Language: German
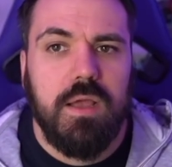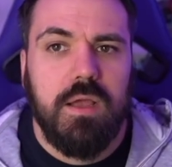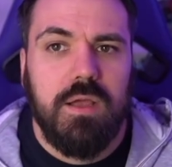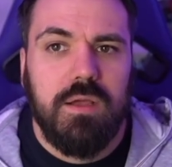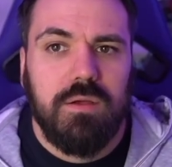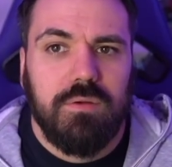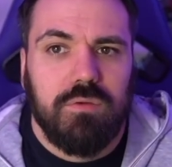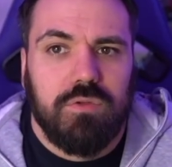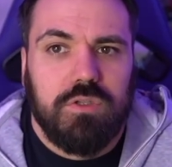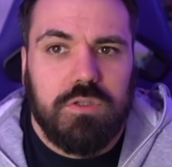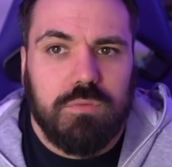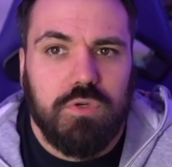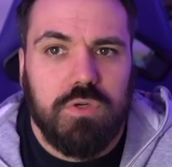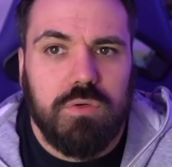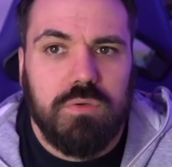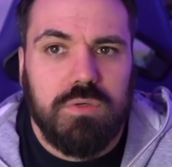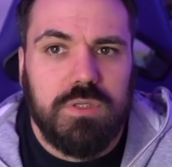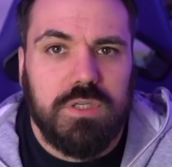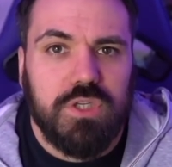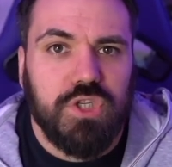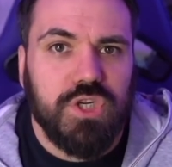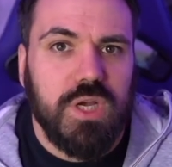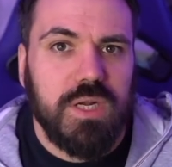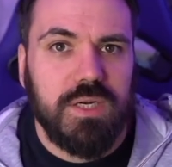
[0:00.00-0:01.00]
Und zum
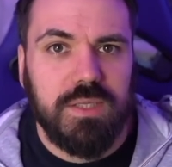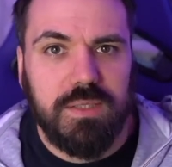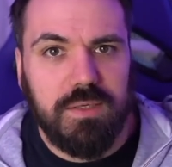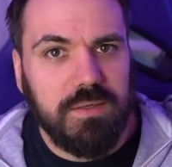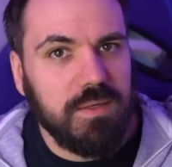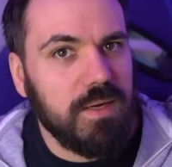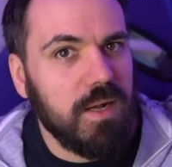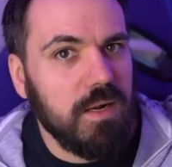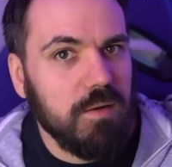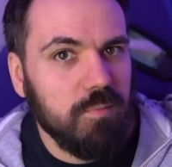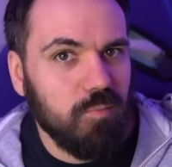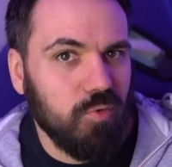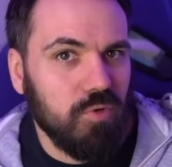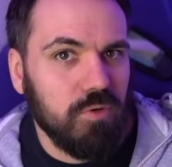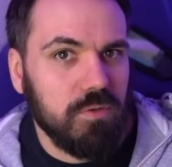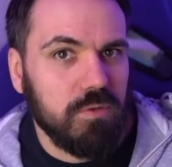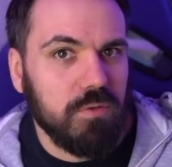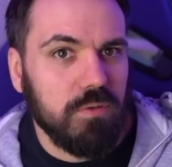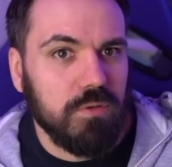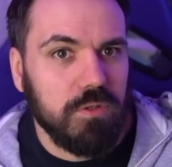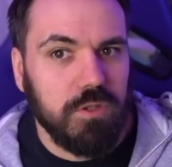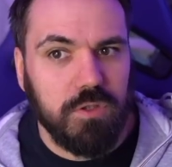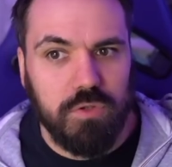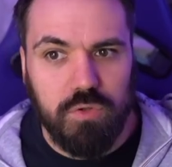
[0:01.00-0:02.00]
Schluss entscheidet dein
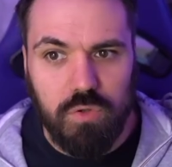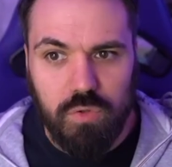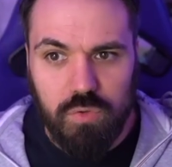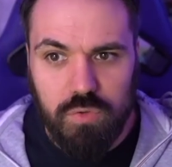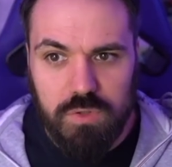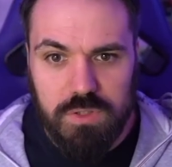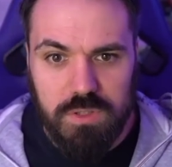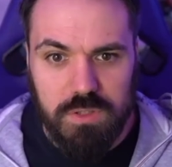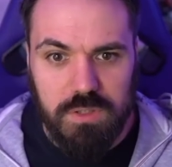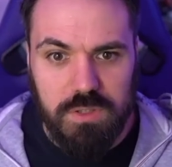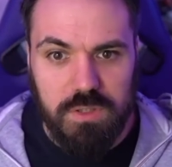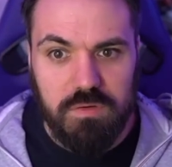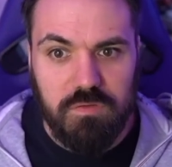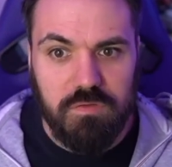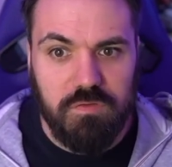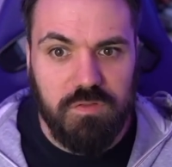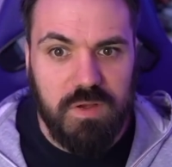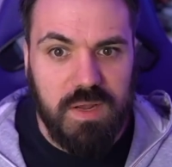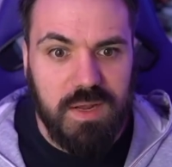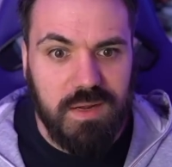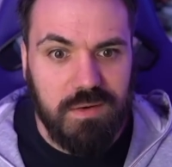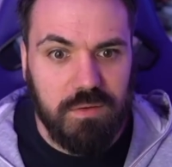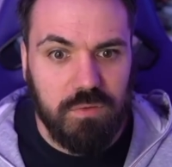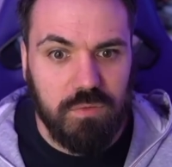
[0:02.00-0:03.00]
Geldbeutel, die Größe, die
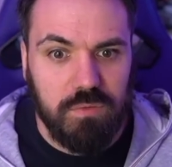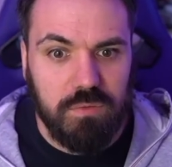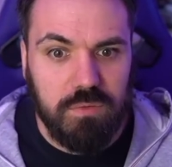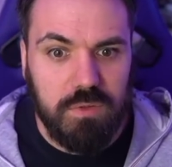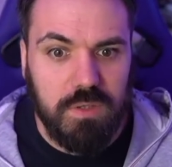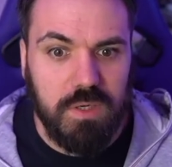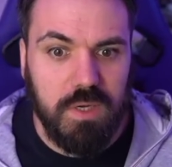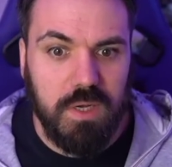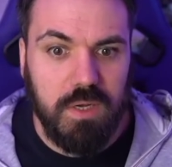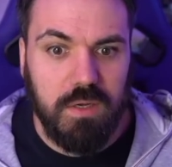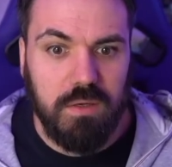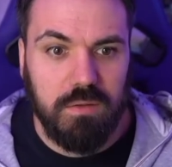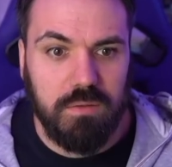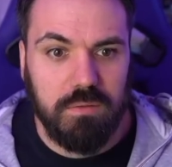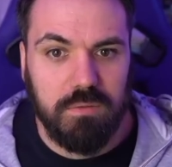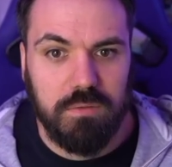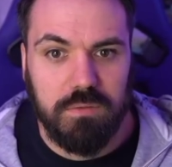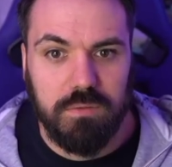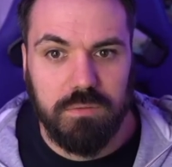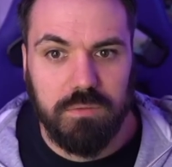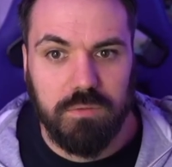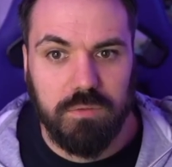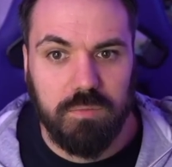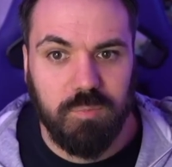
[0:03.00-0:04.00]
Entfernung.
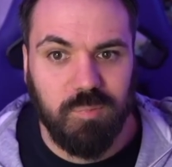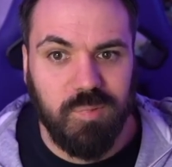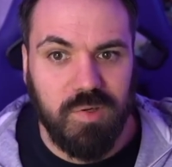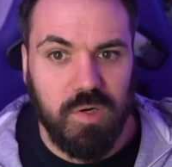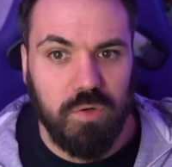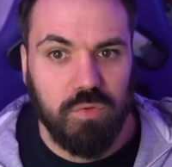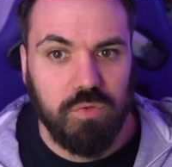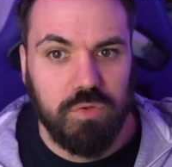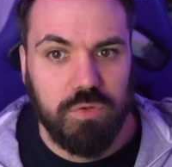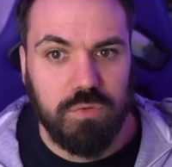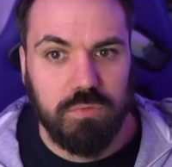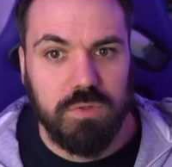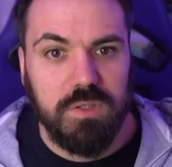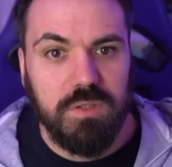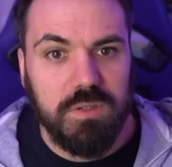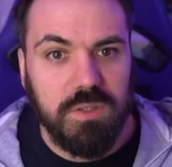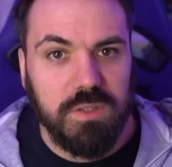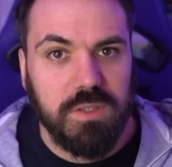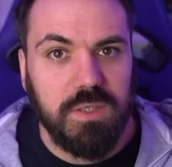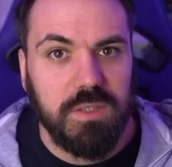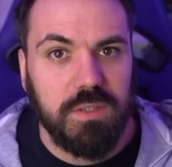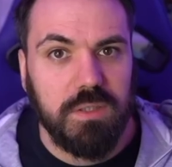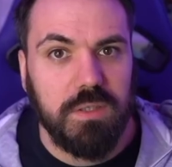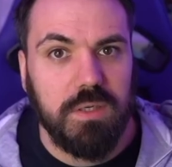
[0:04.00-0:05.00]
Und brauchst du
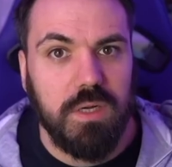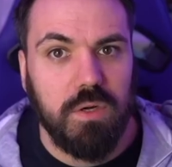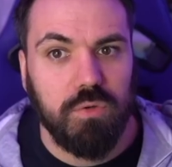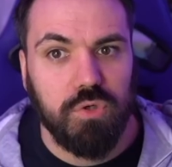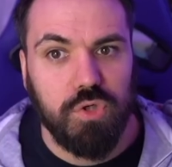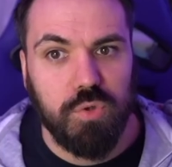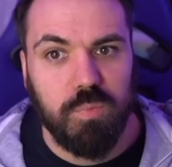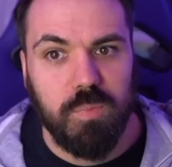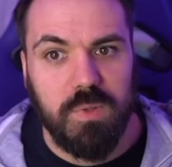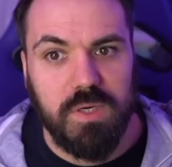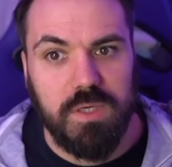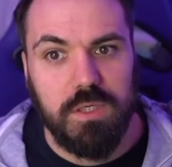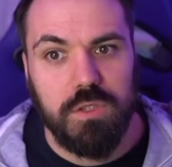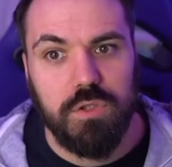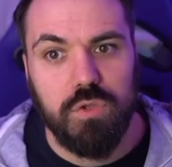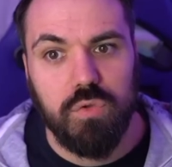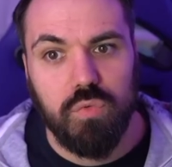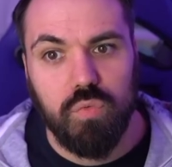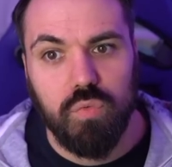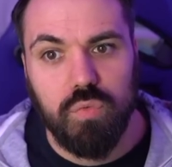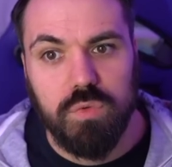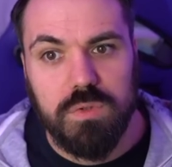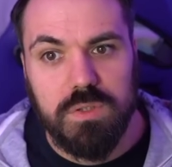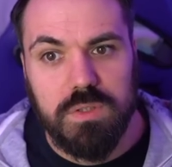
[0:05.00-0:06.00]
integrierte Lautsprecher, die
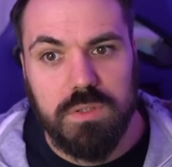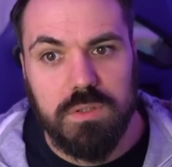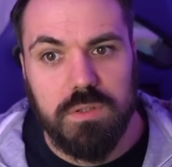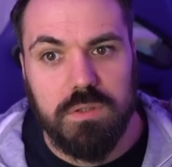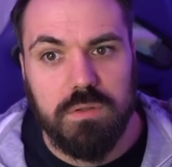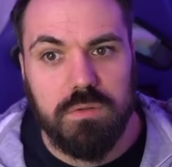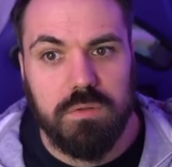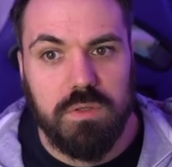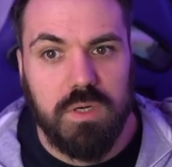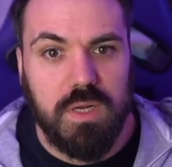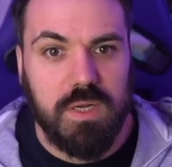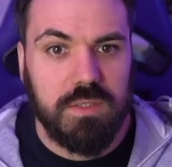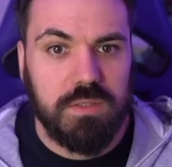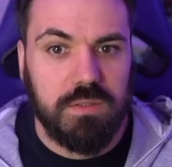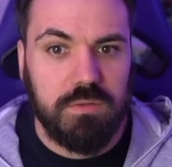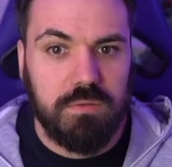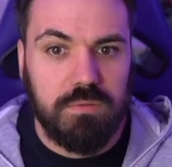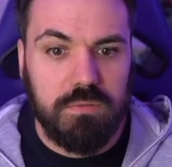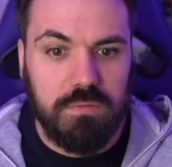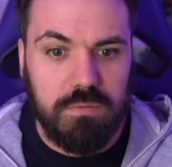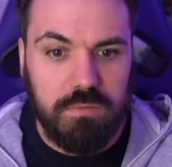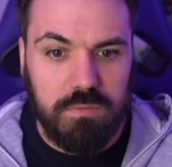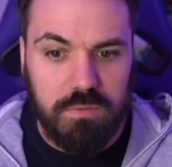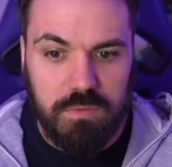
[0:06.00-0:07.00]
gut sind? Oder hast
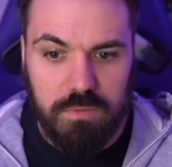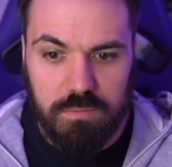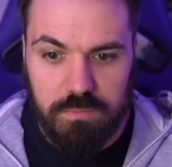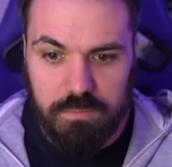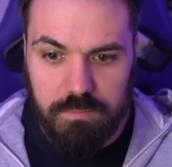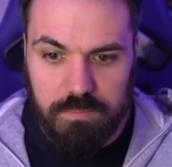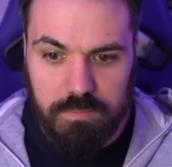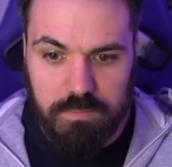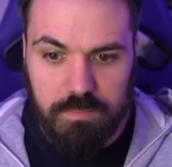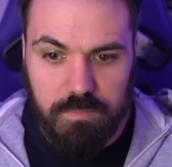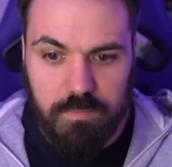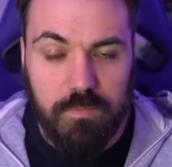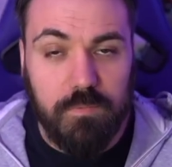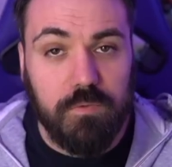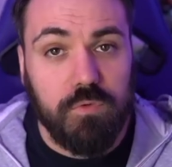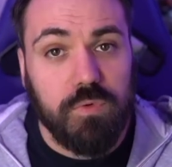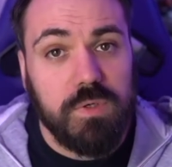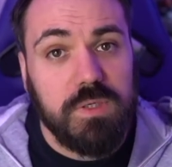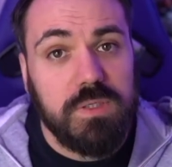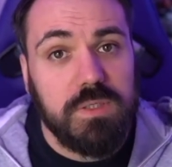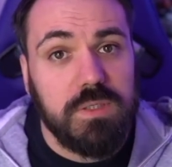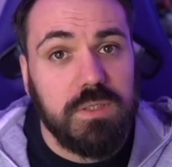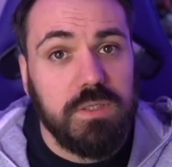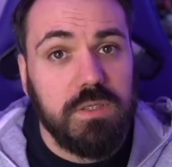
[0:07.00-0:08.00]
du einen
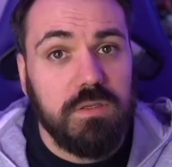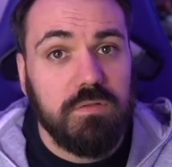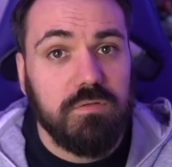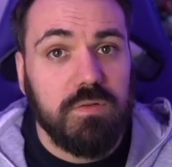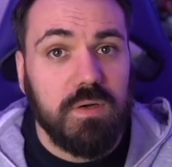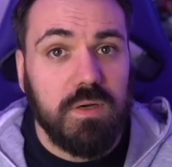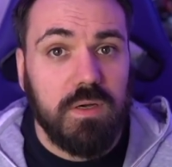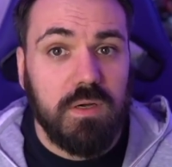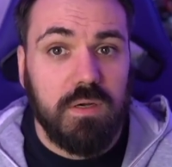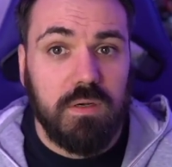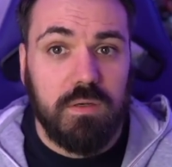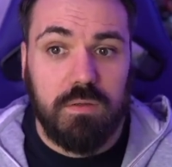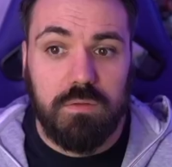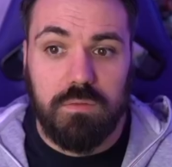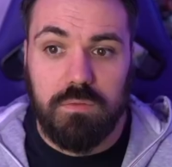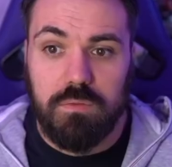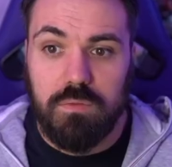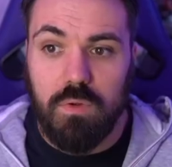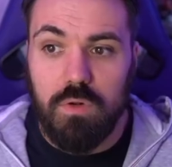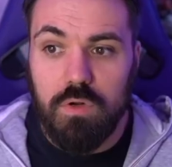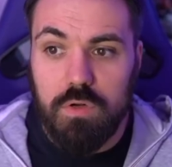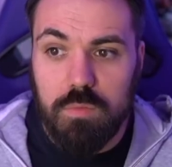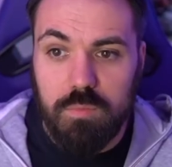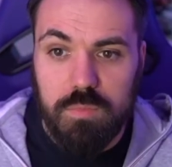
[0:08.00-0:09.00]
Receiver,
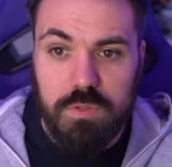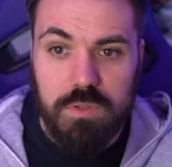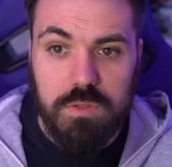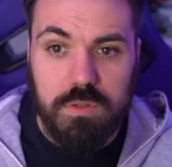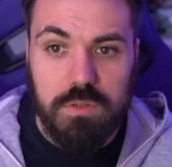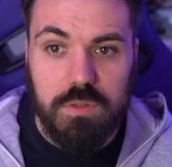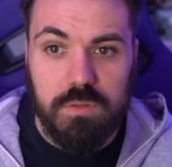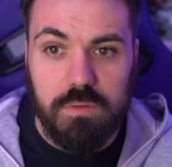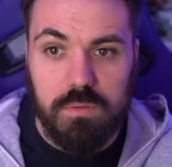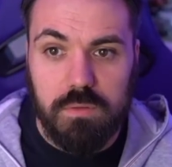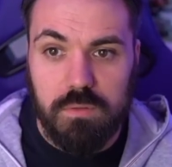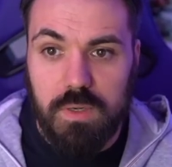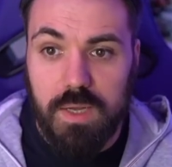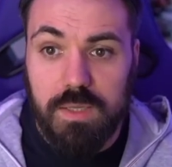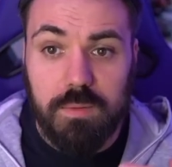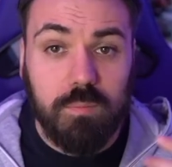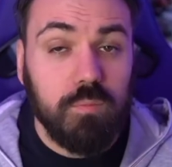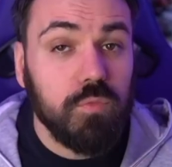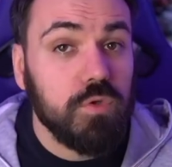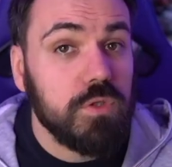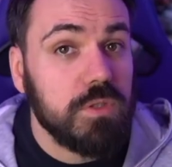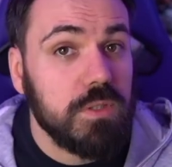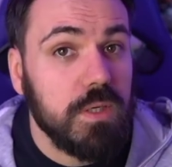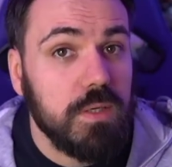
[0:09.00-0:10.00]
Dolby,
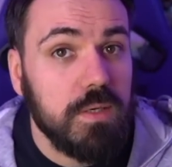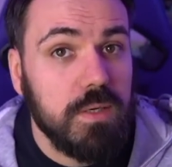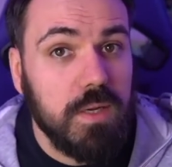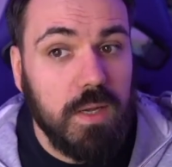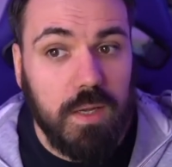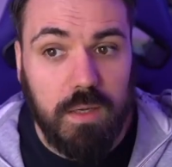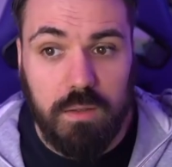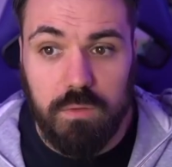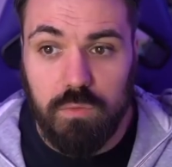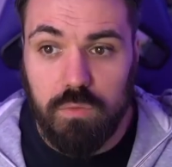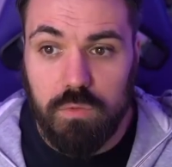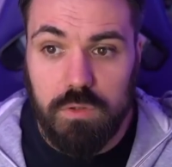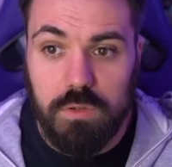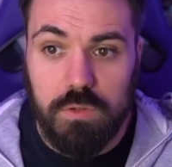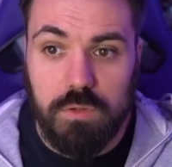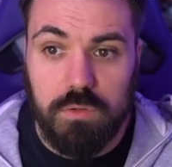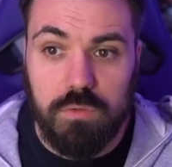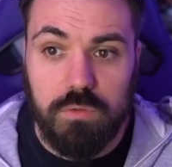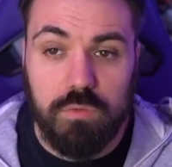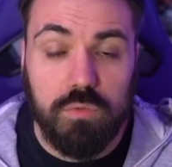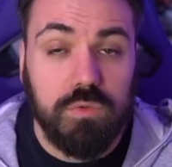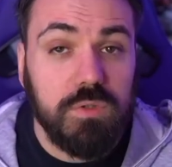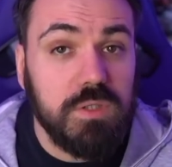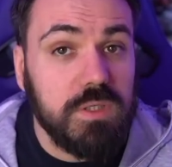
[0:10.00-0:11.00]
Atmos-Anlage oder
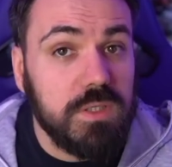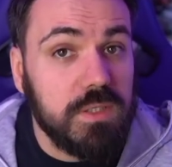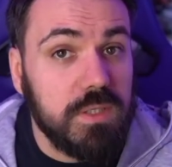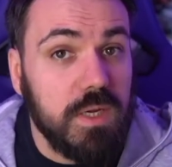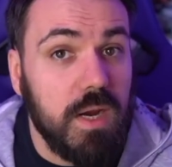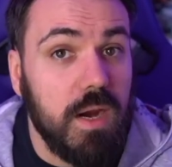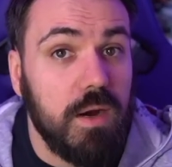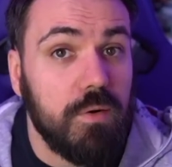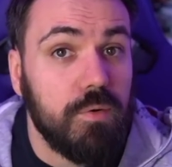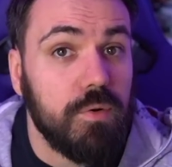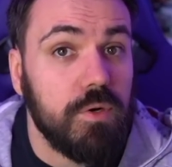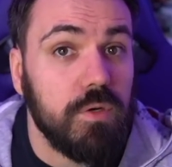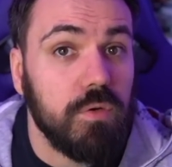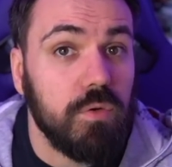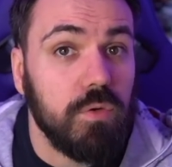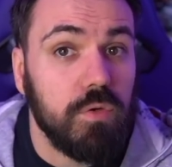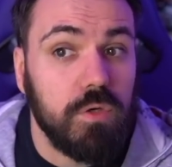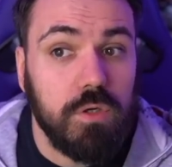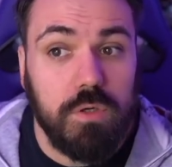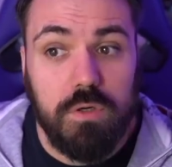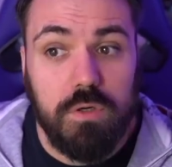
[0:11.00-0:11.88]
nur eine Stereo oder eine